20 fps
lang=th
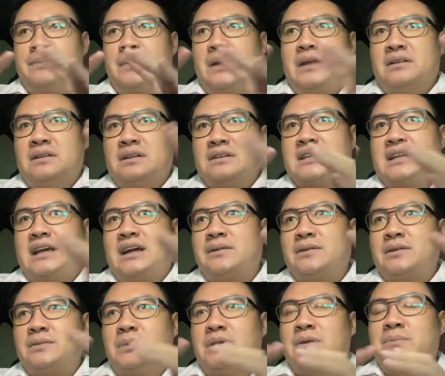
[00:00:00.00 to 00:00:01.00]
จัดเป็นลักษ
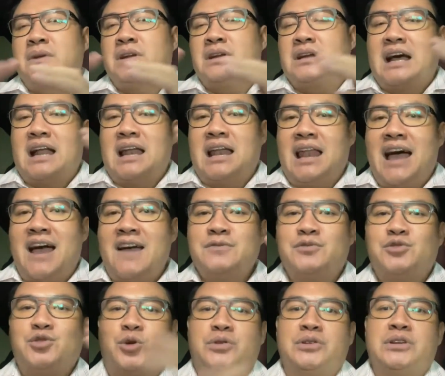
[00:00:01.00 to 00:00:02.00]
ณะเหมือนเป็นการไล
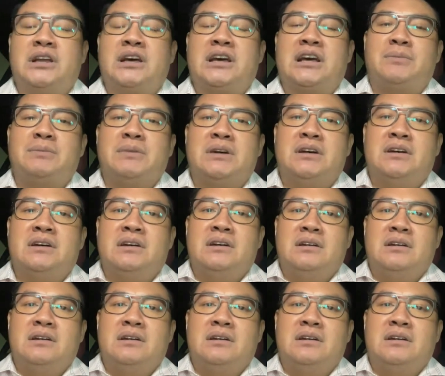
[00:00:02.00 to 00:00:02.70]
ฟ์สดเนี่ยนะครับ